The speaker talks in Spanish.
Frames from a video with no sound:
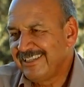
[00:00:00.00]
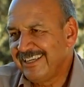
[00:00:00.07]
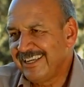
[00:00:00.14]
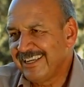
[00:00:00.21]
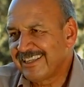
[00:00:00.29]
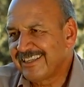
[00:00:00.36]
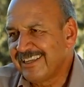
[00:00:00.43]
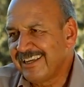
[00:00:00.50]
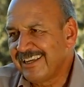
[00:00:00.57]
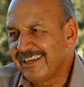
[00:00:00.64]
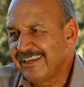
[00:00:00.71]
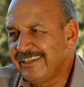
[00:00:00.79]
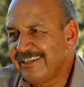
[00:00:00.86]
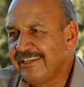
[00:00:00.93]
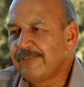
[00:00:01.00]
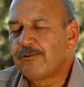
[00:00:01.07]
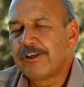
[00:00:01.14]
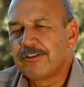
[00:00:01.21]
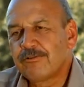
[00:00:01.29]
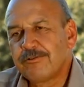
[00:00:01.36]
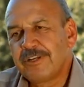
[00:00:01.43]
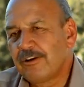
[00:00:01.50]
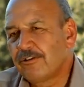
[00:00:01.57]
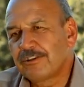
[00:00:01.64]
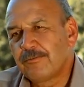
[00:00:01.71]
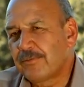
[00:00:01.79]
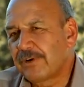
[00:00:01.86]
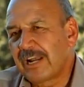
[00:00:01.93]
y, este, y cuando vienen
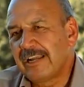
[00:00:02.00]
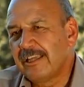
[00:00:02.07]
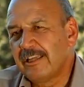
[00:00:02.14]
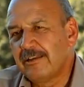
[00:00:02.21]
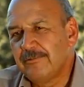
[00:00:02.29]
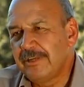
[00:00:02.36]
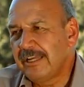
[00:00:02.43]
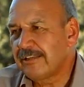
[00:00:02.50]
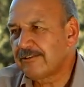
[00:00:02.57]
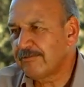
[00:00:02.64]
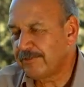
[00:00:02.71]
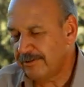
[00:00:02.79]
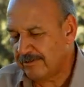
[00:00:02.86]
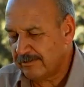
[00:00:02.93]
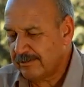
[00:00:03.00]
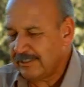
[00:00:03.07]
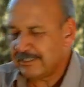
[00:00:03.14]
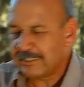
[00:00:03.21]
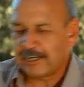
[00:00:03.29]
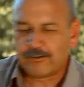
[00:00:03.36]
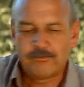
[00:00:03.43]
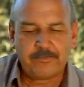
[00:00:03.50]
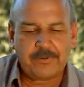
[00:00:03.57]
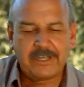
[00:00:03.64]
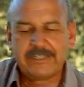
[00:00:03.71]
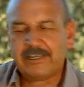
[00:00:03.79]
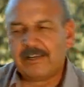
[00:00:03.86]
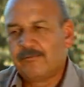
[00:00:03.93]
los temporales de viento, frío, ella
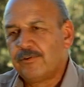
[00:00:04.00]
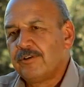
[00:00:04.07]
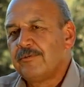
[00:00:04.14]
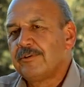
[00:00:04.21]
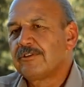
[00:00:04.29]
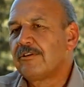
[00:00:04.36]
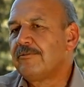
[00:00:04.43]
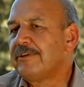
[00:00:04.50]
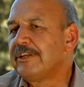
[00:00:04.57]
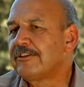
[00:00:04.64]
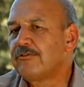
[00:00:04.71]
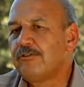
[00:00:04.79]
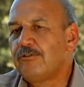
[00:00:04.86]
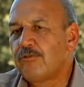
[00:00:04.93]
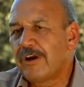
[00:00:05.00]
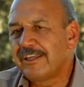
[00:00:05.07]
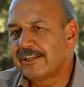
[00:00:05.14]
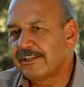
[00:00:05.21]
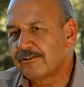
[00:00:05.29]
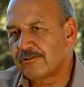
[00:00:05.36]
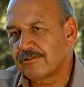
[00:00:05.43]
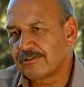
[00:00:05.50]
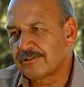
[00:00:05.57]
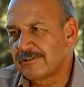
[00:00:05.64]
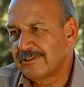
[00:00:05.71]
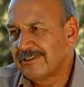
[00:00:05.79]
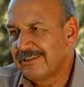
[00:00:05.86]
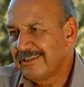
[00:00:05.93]
acompaña el movimiento del viento y no hay
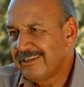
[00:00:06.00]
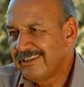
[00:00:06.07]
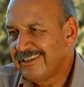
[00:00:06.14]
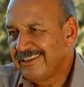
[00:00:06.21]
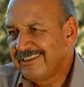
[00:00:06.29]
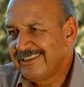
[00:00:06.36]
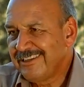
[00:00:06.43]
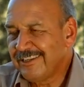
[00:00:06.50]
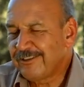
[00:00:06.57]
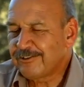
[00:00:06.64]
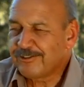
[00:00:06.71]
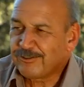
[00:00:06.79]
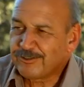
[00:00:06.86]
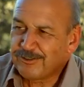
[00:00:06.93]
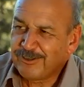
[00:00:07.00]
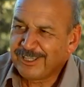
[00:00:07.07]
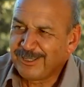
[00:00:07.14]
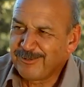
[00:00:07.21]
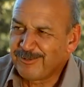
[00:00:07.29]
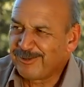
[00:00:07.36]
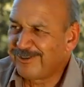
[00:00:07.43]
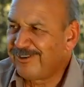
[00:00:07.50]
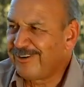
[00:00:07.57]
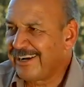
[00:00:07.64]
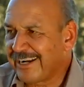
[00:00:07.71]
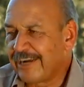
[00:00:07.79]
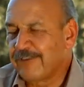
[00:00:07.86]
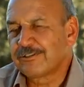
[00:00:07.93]
destrozo. Y entonces nosotros dijimos,
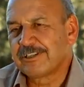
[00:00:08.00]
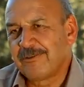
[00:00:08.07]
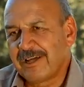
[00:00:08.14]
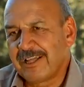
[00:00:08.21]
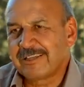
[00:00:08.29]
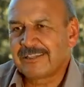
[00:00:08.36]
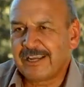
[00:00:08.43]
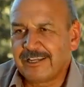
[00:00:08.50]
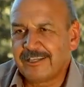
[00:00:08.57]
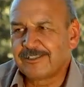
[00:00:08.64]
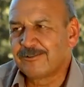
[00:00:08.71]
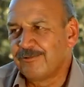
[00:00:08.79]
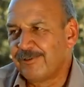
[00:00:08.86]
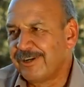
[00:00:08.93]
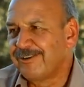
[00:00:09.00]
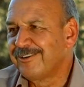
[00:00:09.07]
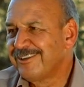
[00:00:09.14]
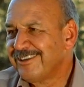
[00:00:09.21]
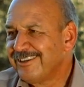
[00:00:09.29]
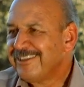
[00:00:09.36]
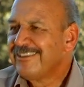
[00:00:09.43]
no, acá no se va a adaptar, y bueno,